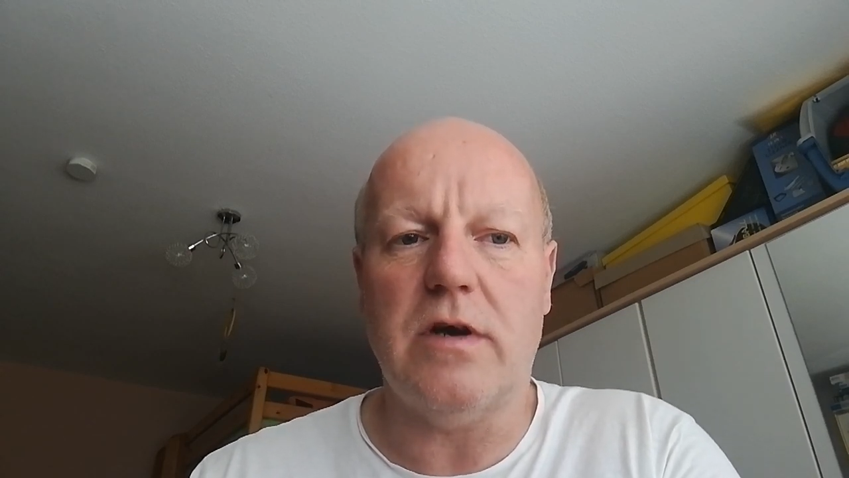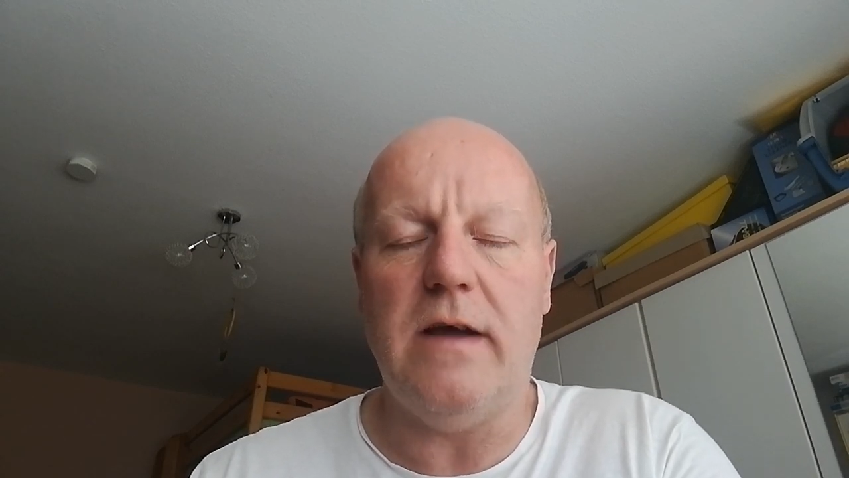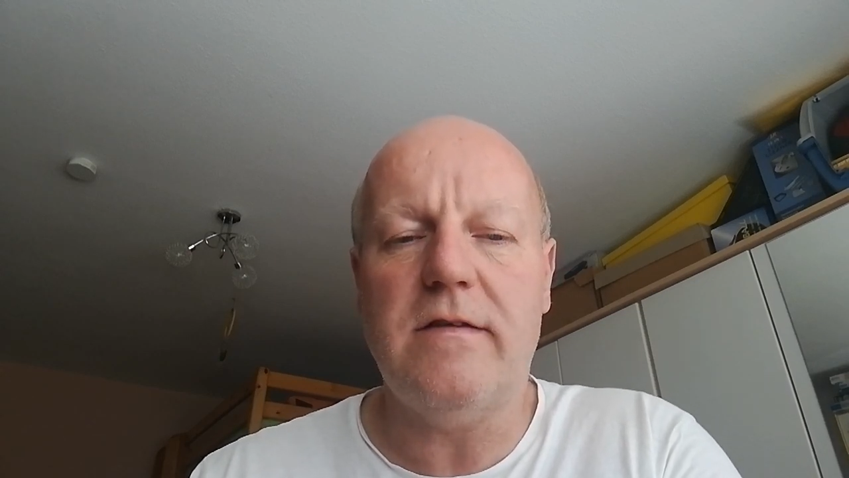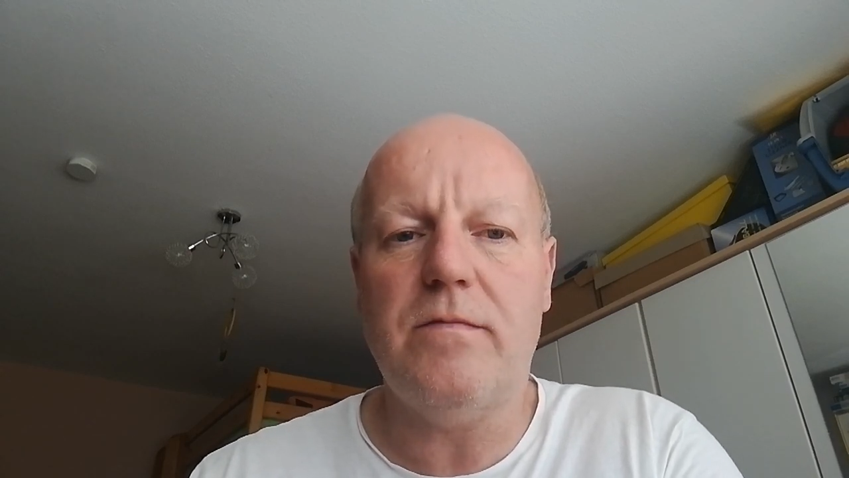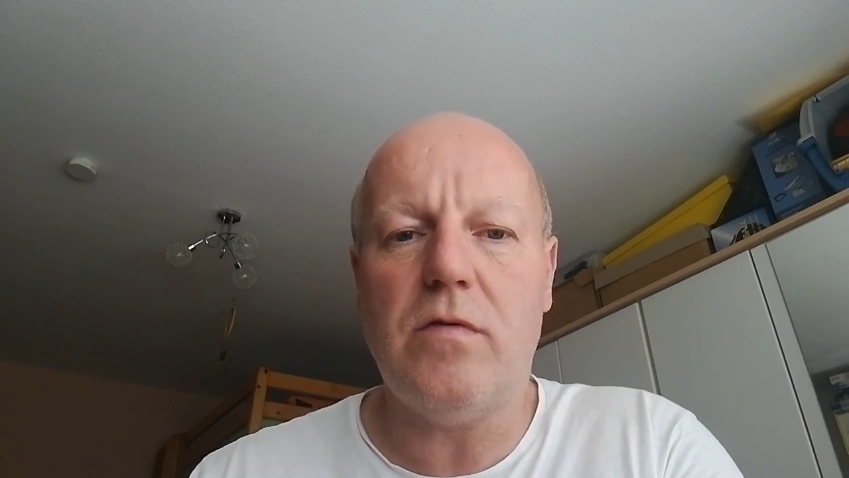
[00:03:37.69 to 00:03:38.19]

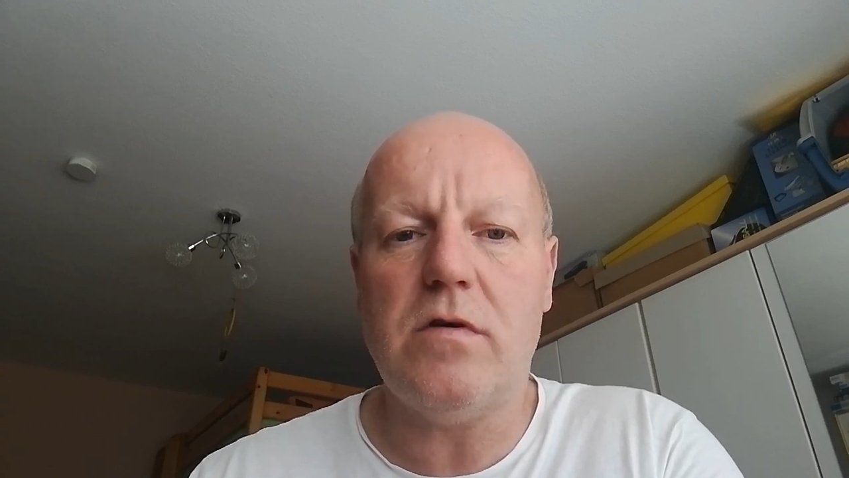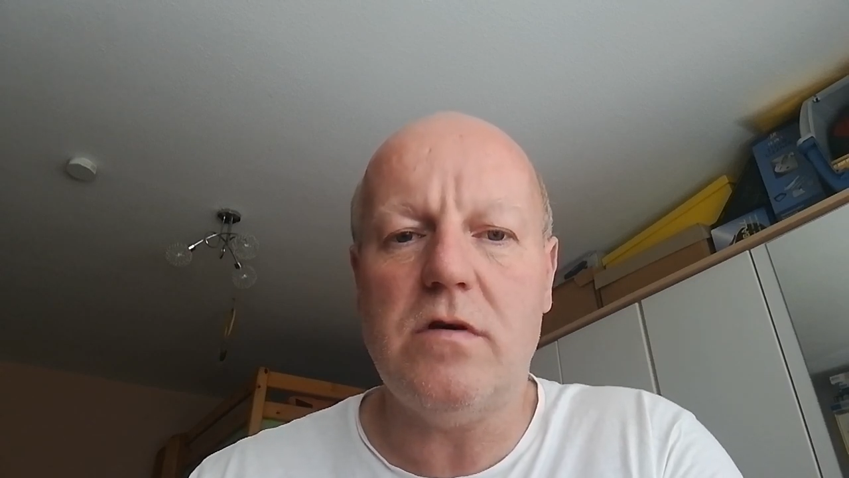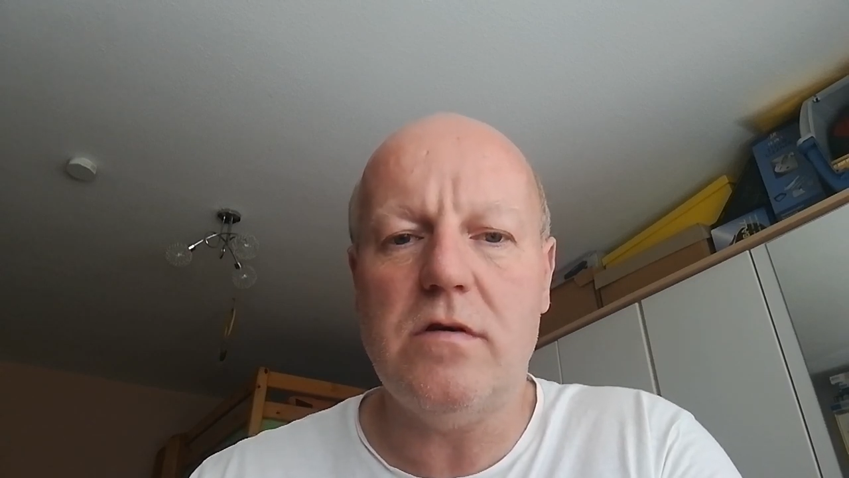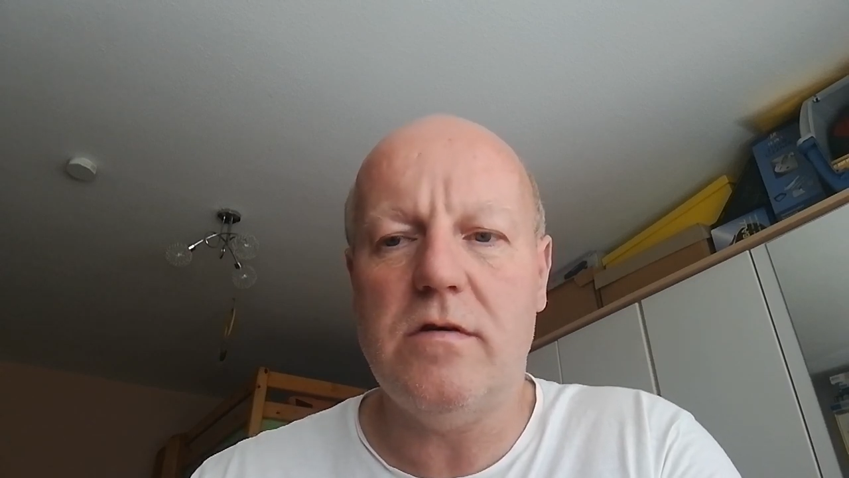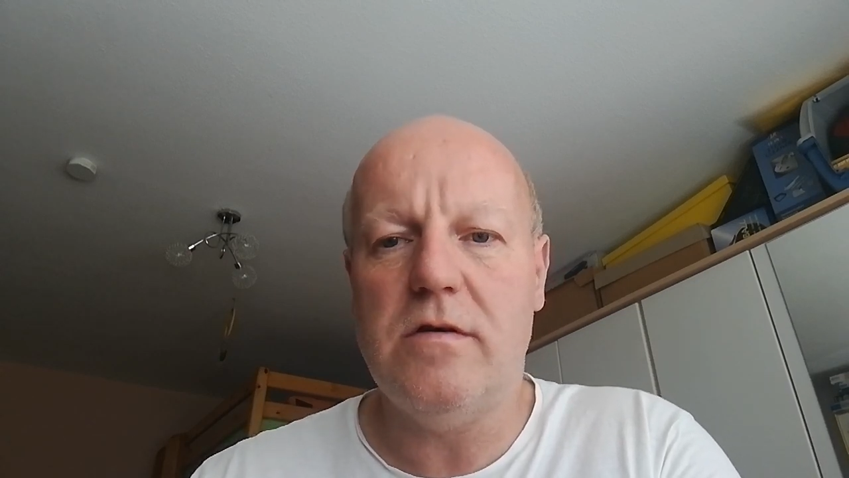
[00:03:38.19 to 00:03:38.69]
Restwoche
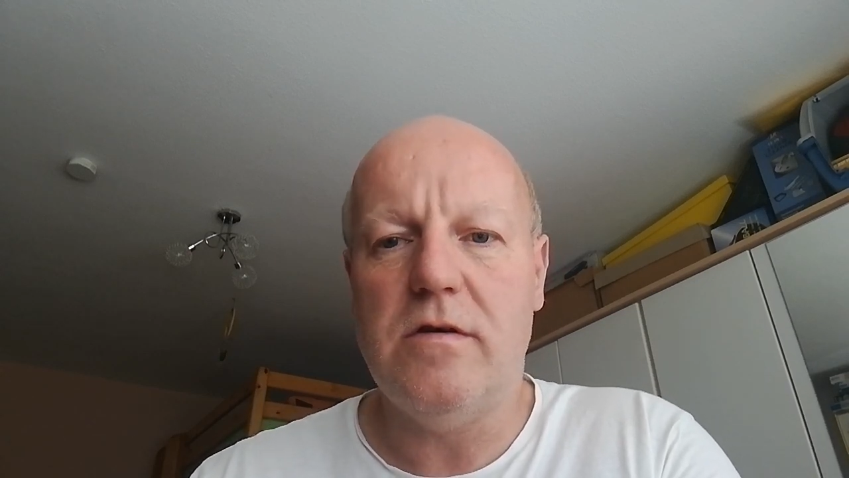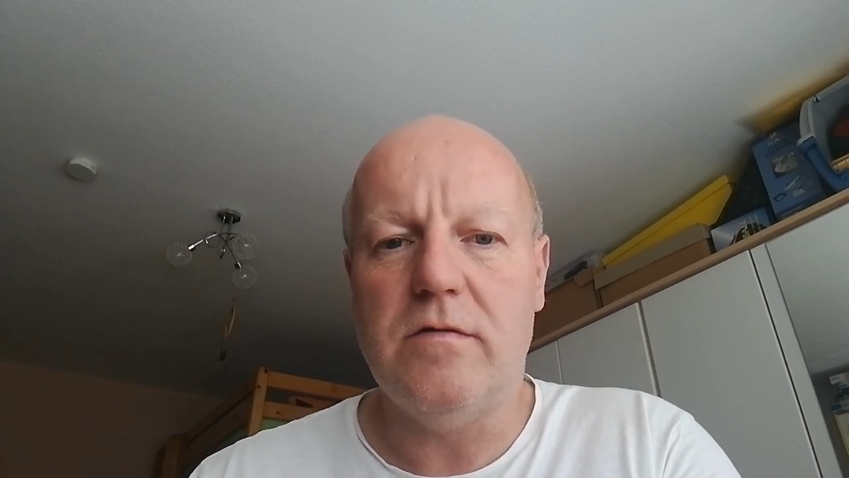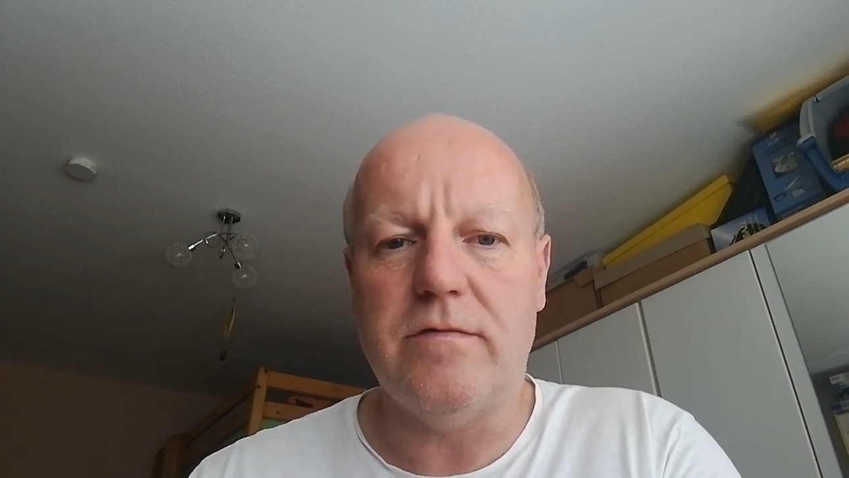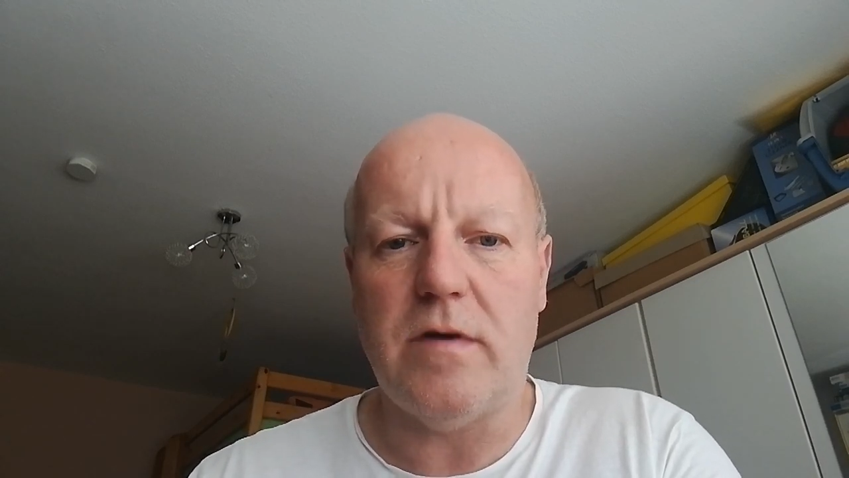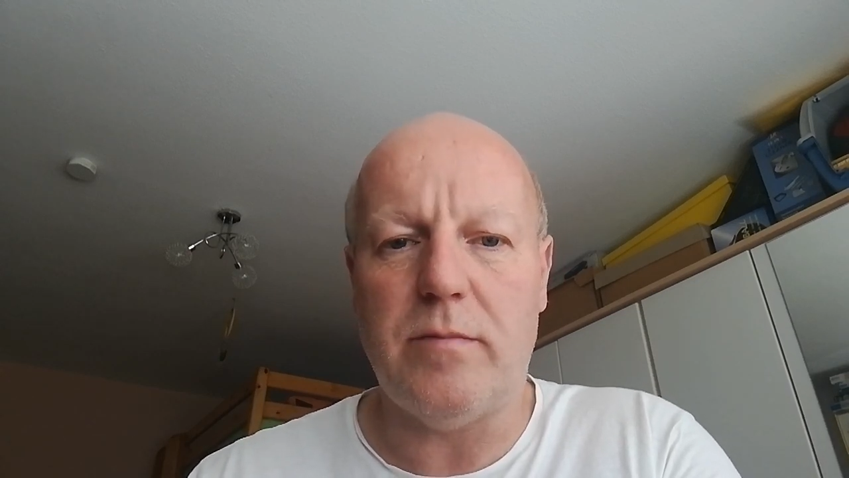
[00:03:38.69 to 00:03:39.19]

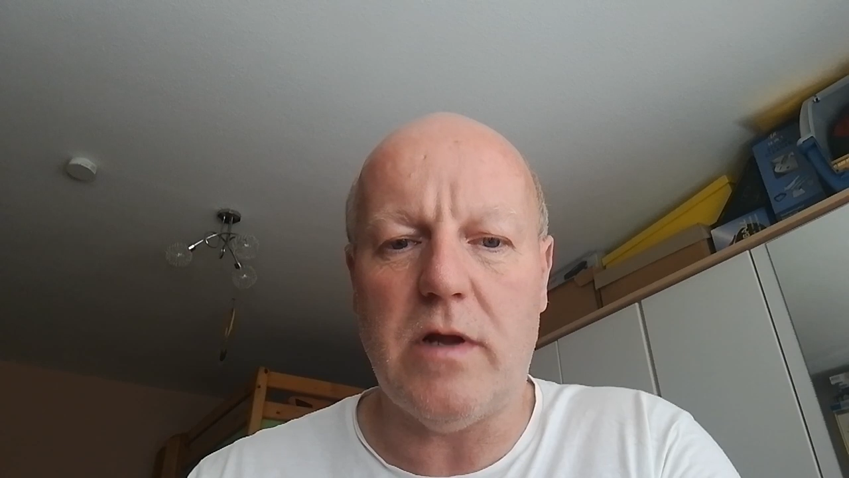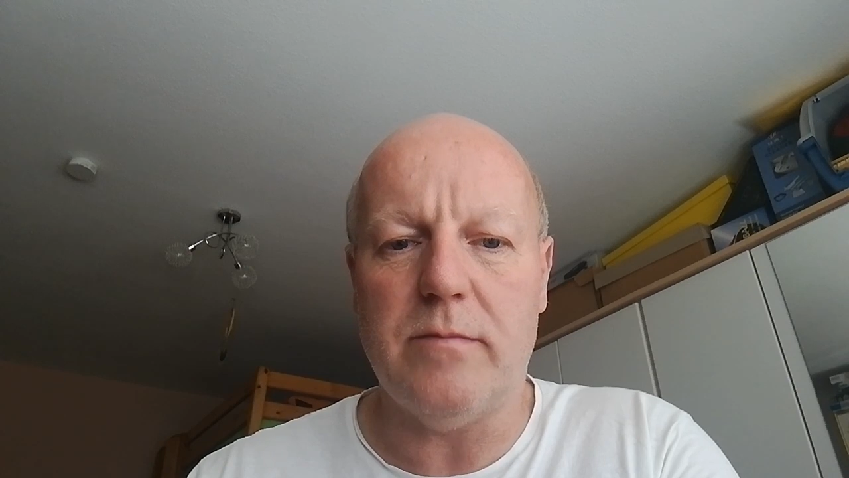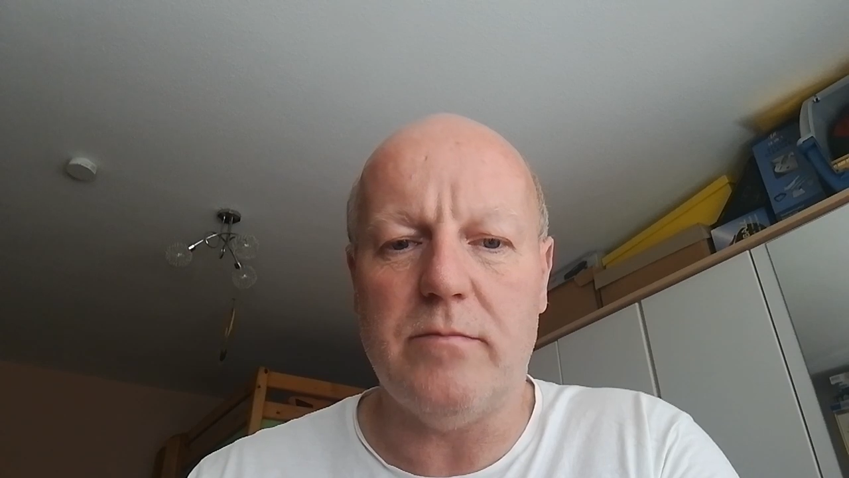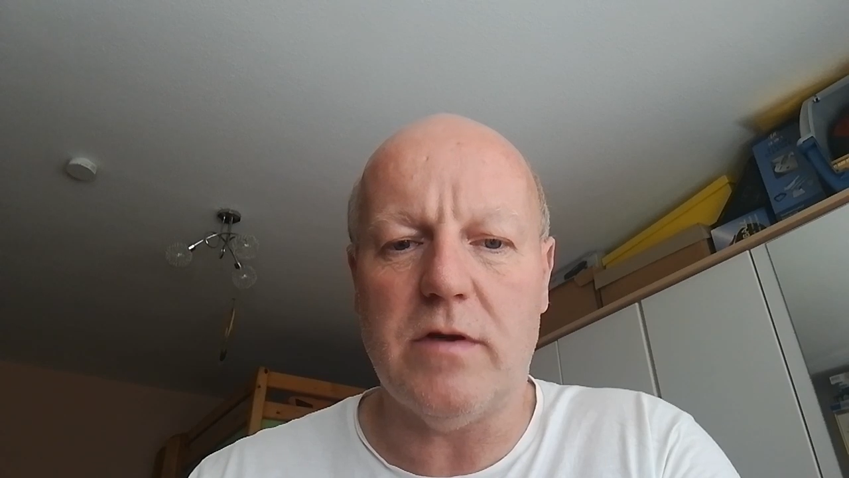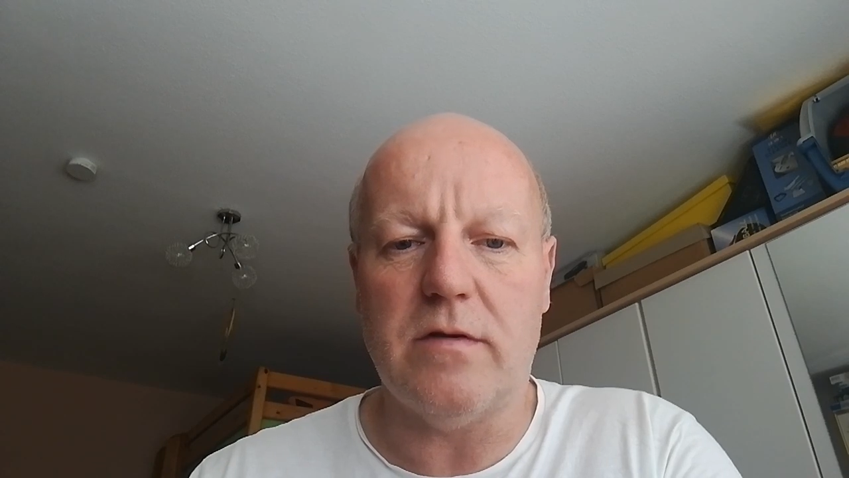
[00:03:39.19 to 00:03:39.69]
und
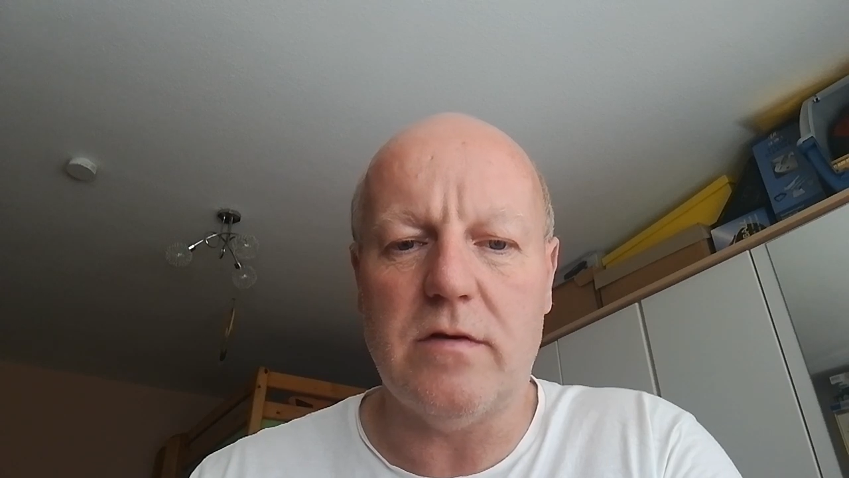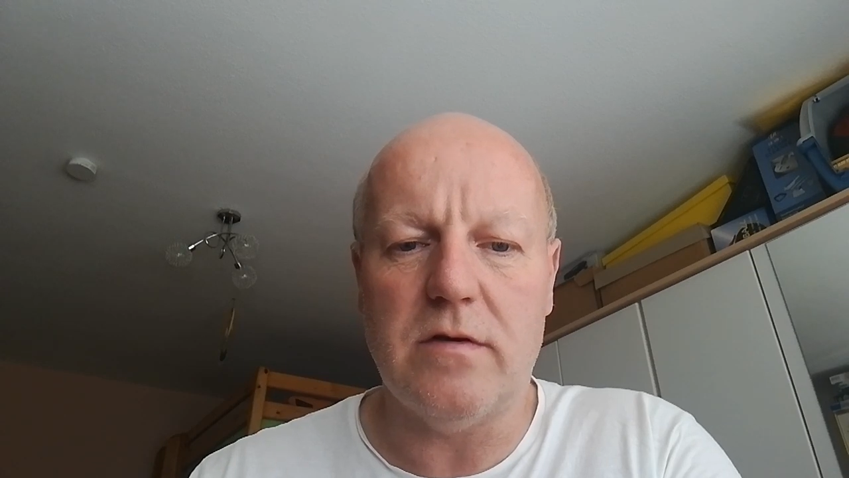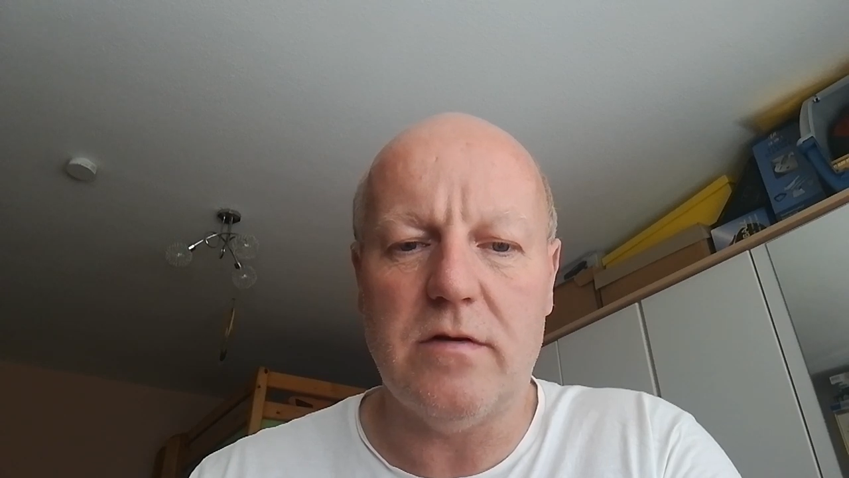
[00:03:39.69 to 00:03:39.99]
verbleibt mit